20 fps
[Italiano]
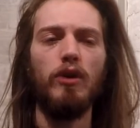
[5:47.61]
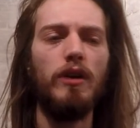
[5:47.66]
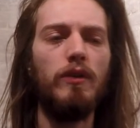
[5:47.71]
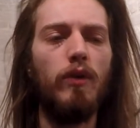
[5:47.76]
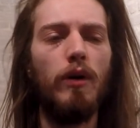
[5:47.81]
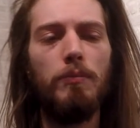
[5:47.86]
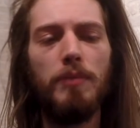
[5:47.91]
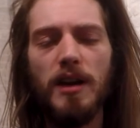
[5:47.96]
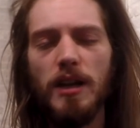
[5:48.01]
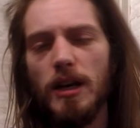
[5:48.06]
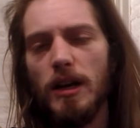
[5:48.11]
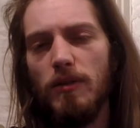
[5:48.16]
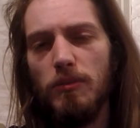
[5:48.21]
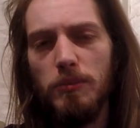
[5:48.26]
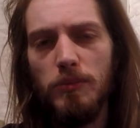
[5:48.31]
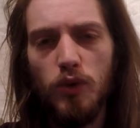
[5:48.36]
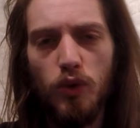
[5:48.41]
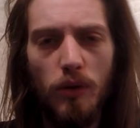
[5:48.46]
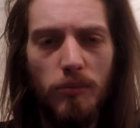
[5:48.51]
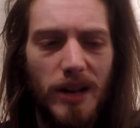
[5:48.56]
Volevo aprire il
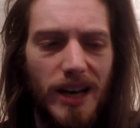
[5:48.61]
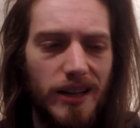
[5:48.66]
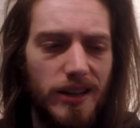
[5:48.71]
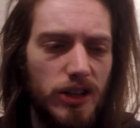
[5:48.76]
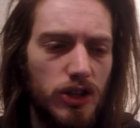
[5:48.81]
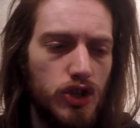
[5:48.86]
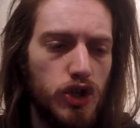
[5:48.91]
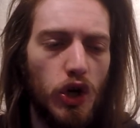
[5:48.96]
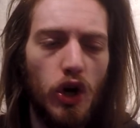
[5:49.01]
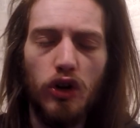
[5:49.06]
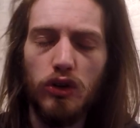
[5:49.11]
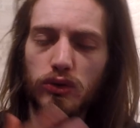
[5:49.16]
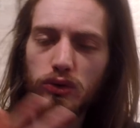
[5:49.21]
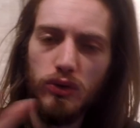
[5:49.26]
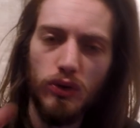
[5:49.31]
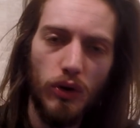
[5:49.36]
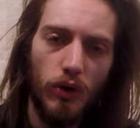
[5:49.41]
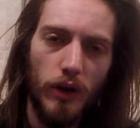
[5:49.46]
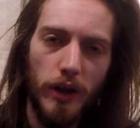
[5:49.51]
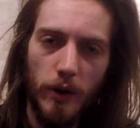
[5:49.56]

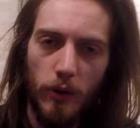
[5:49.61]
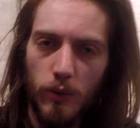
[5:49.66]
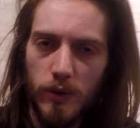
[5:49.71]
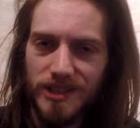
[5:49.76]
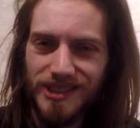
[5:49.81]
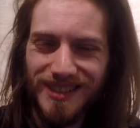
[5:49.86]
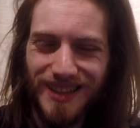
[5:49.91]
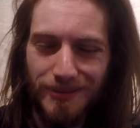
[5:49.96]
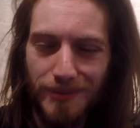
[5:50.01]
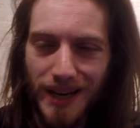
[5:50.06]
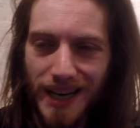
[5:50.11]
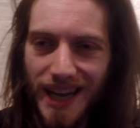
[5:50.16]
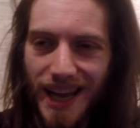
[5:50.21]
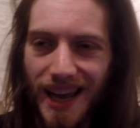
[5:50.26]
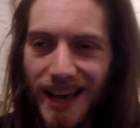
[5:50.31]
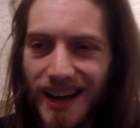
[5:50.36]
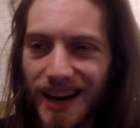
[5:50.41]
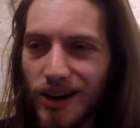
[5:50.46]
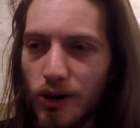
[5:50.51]
2018 in questa maniera,